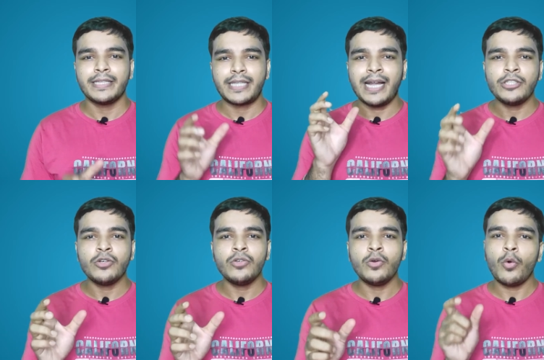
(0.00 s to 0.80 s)
তার
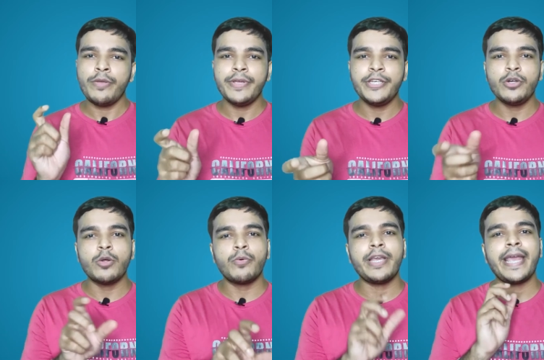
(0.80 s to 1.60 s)
জন্য ওই ভিডিওর
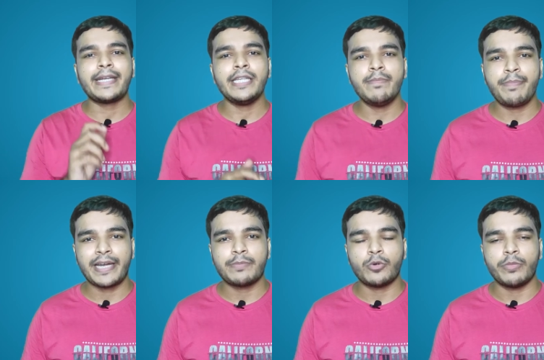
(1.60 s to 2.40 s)
ওপরে একটি
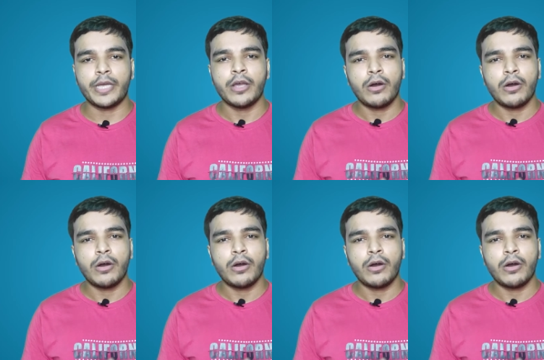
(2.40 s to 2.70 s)
ইম্প্যাক্ট পড়বে